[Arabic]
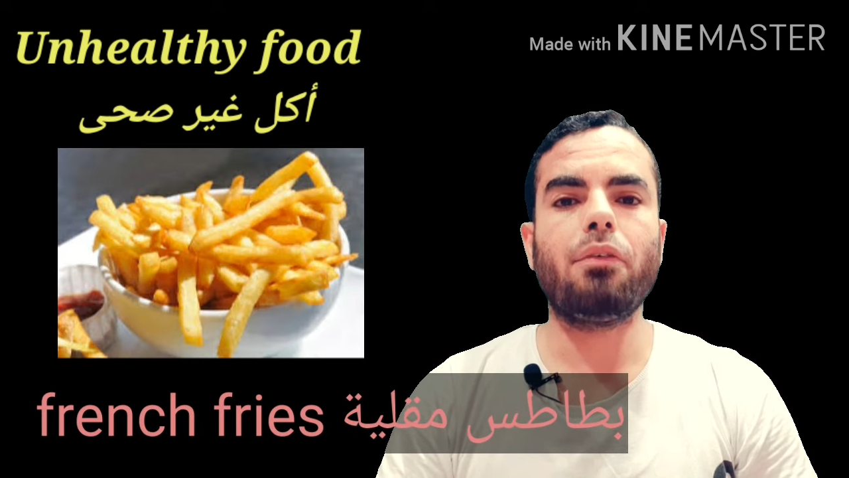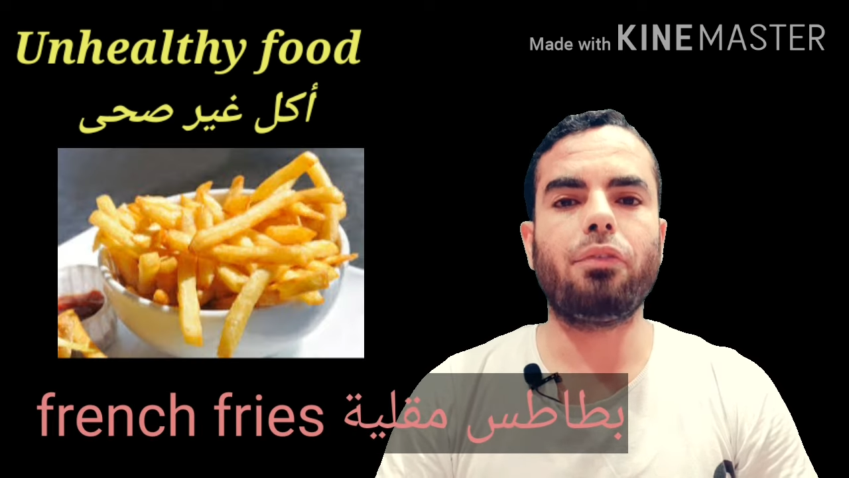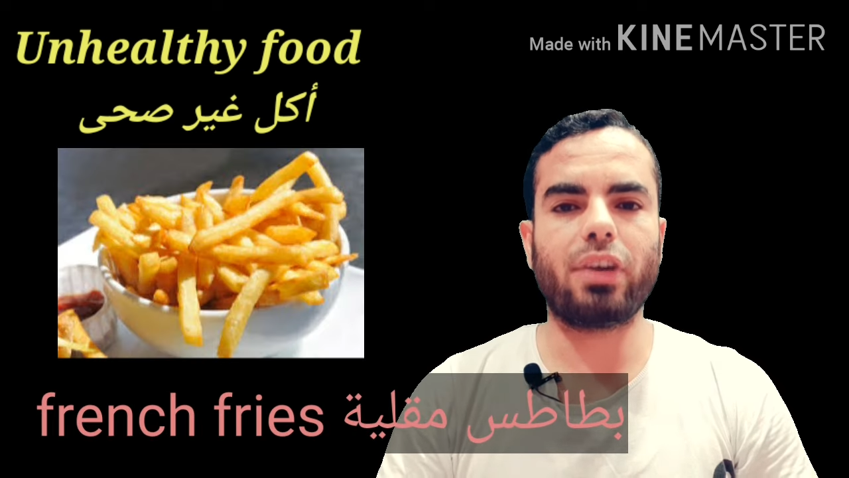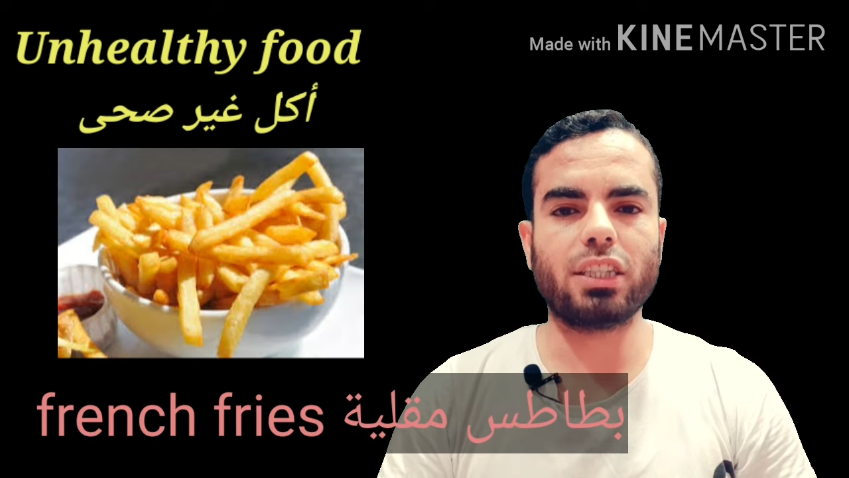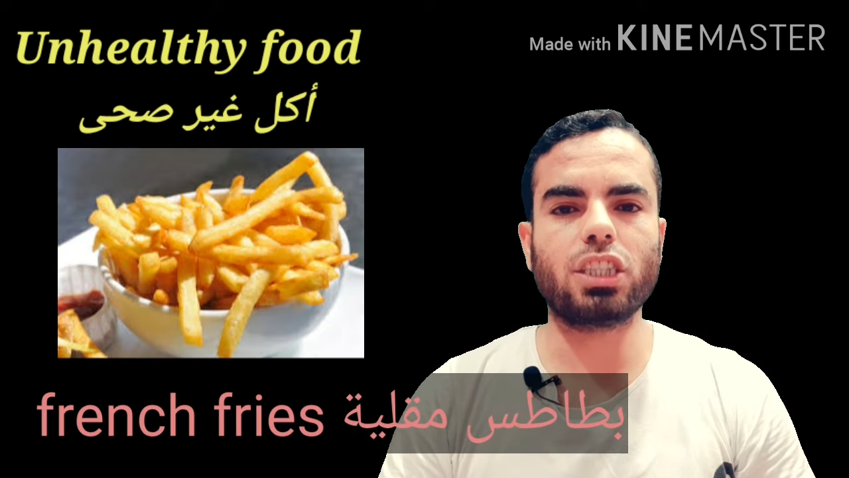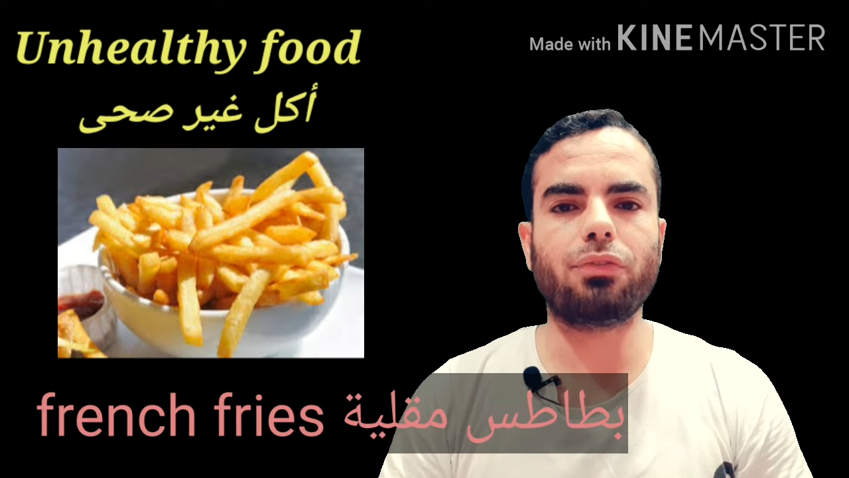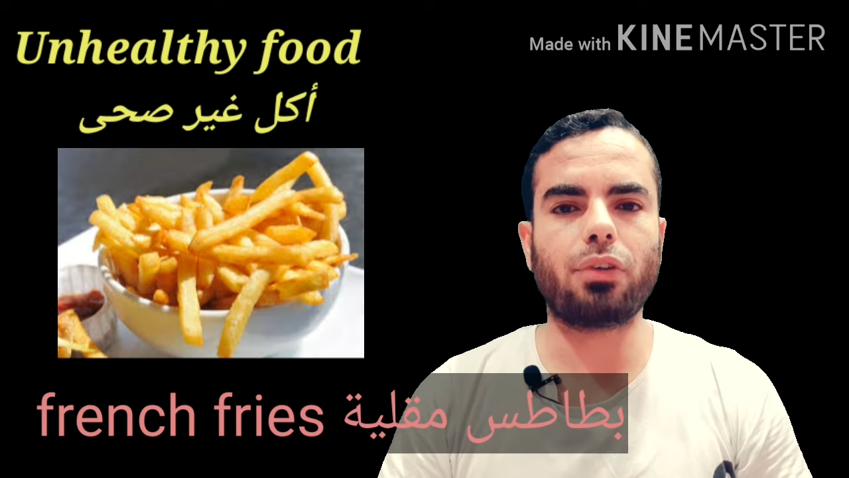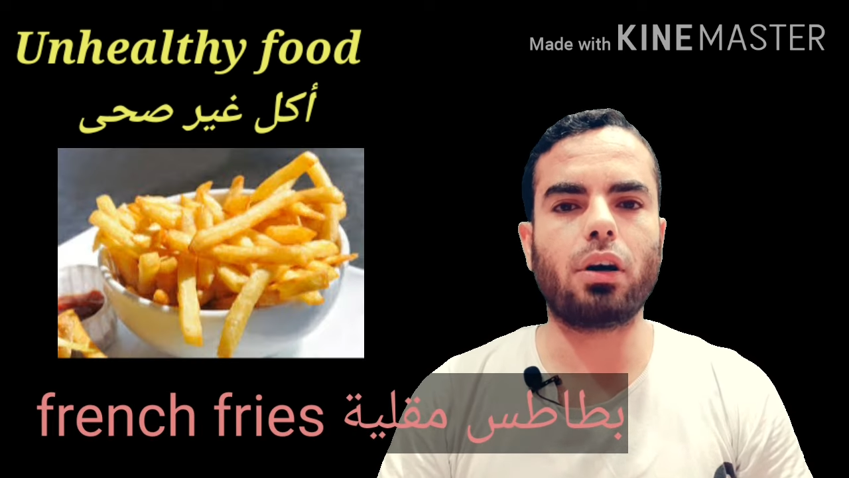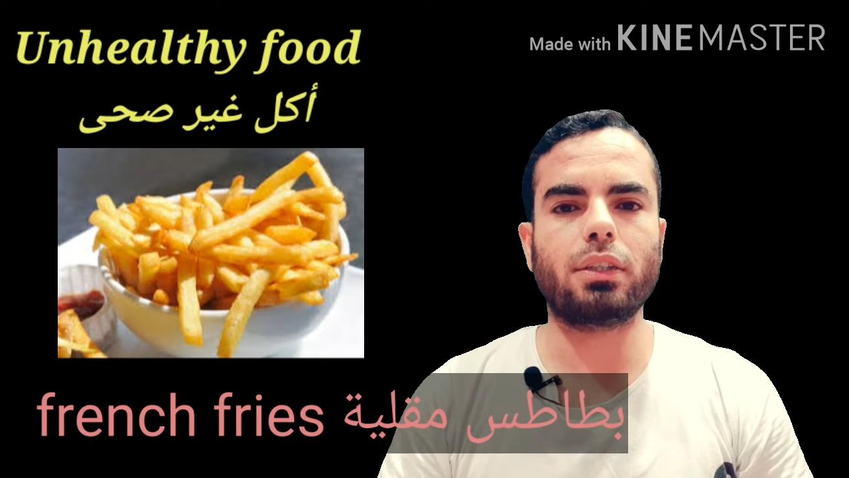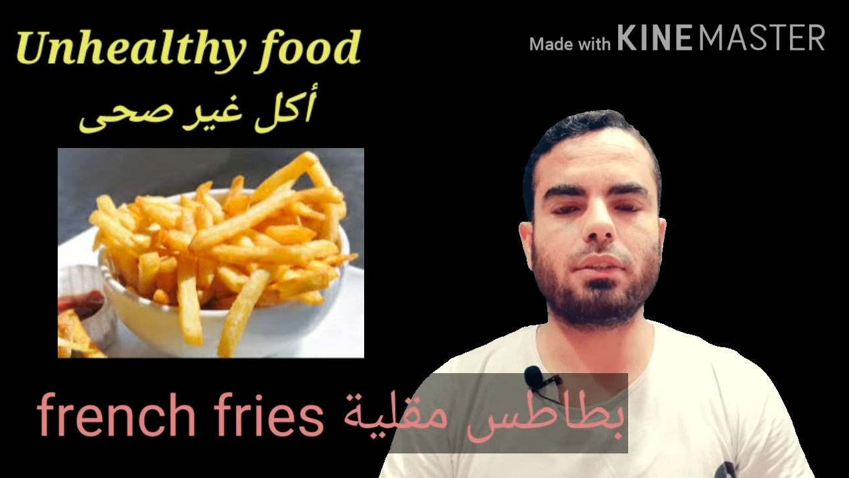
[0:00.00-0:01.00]
French
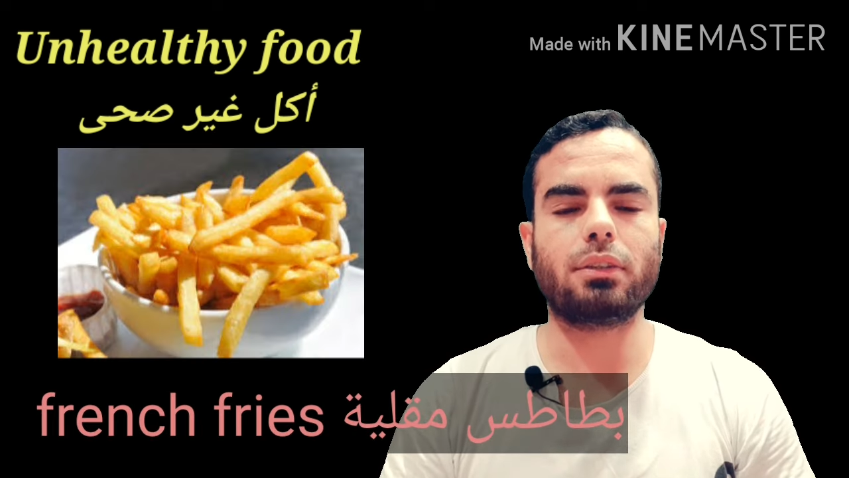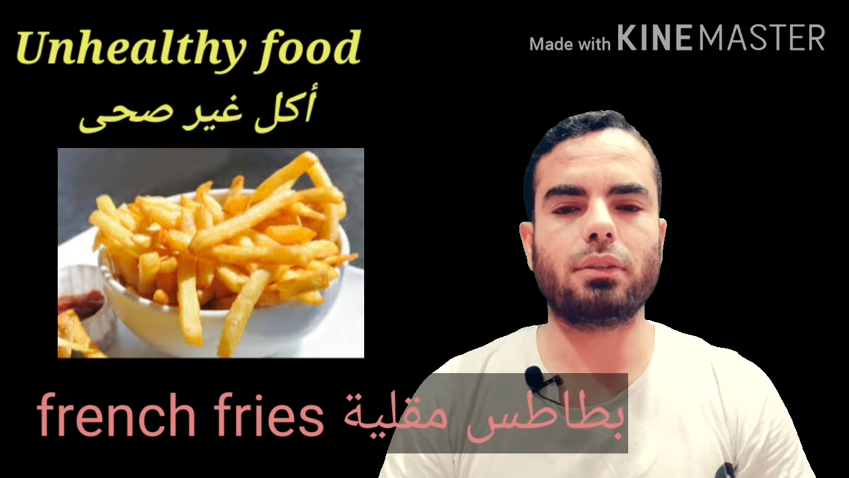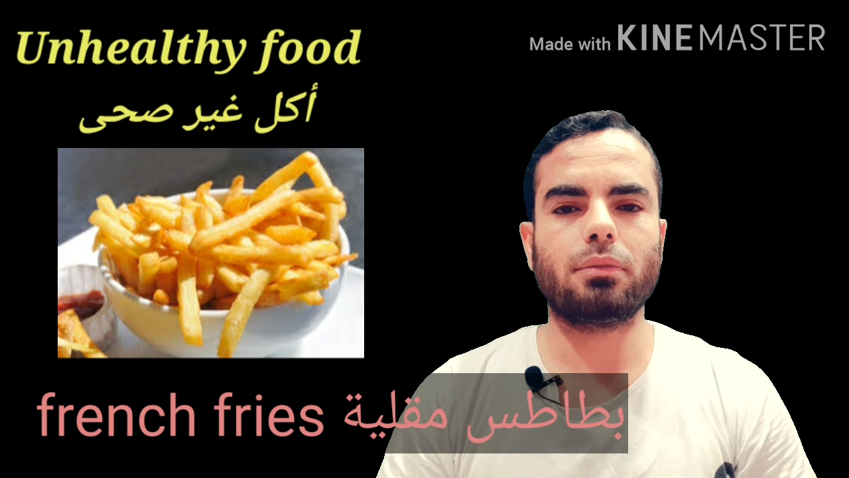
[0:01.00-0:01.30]
fries